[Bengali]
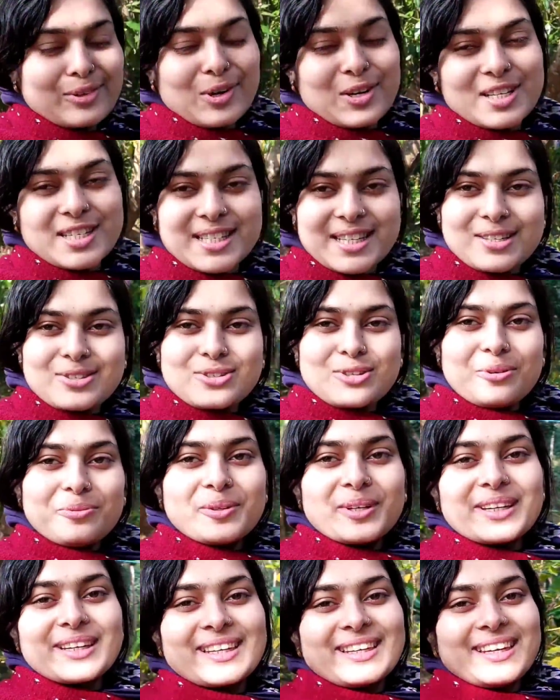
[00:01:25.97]
দশটার
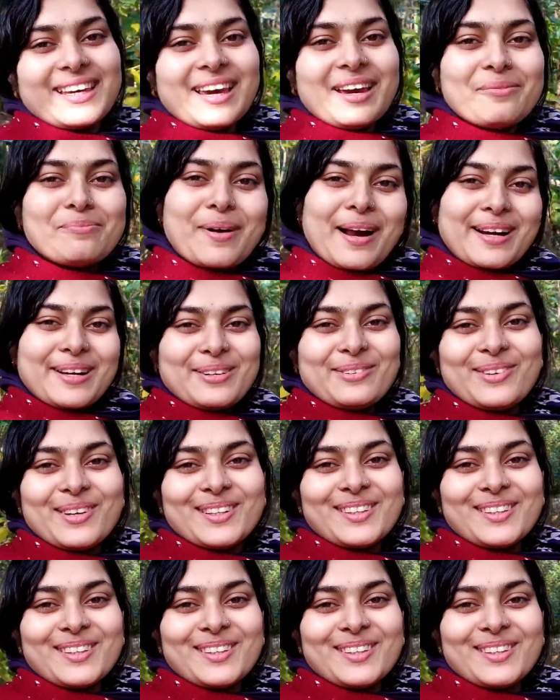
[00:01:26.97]
সময় গিয়ে বাড়ির